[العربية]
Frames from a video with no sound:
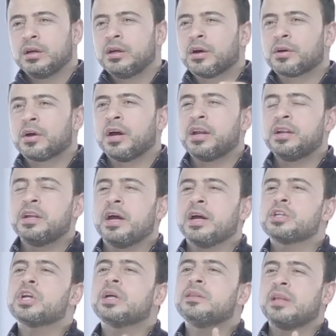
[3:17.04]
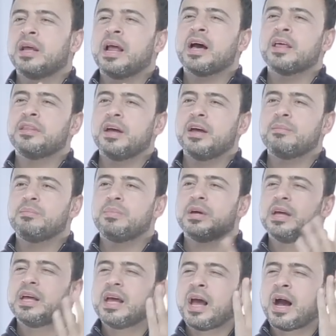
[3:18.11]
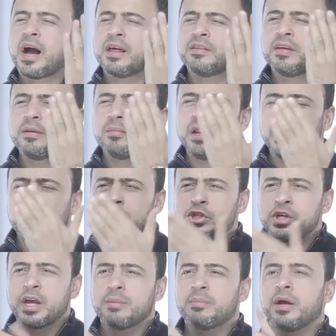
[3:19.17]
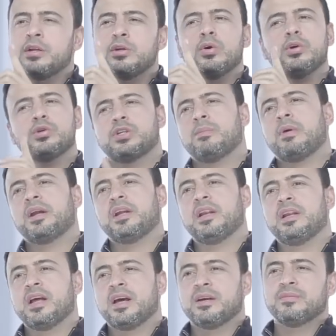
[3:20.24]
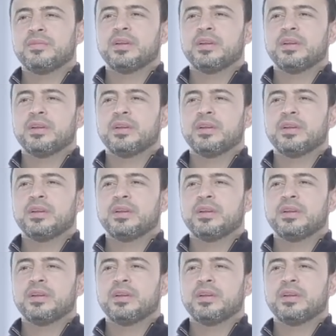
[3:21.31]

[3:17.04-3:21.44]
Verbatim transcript: يرى أن أشد العذاب عذاب الحجاب أن يحجب عن الله